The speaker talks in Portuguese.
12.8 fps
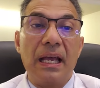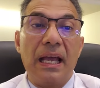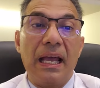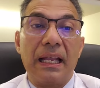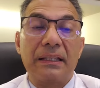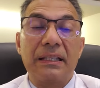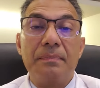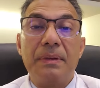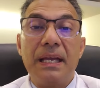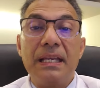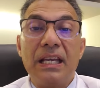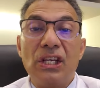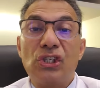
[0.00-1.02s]
Ela
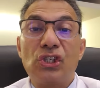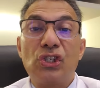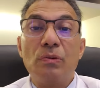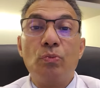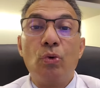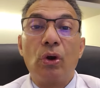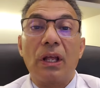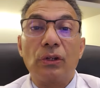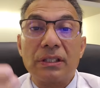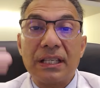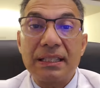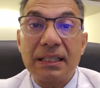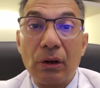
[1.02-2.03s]
também estimula
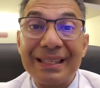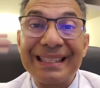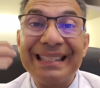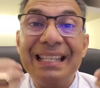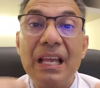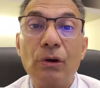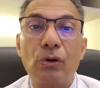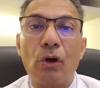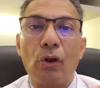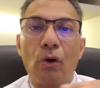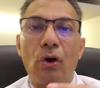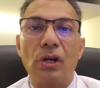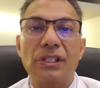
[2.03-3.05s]
nossas células
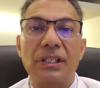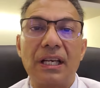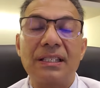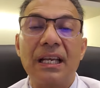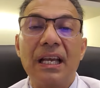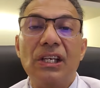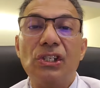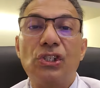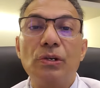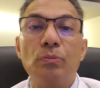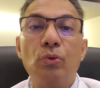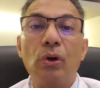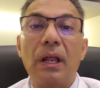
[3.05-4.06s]
neurológicas,
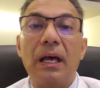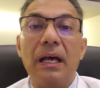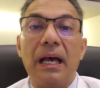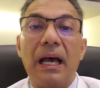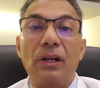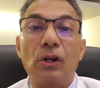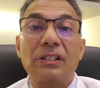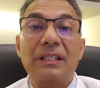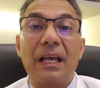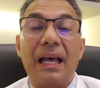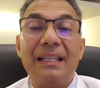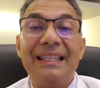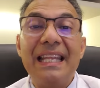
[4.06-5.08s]
estimula a
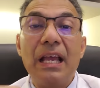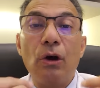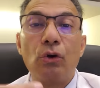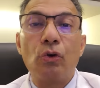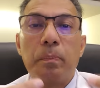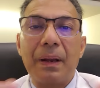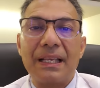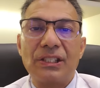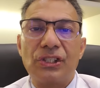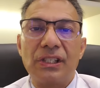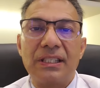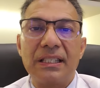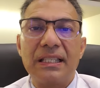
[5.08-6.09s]
nossa
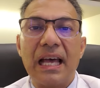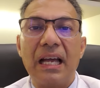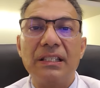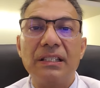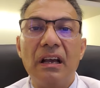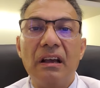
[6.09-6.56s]
neuroplasticidade,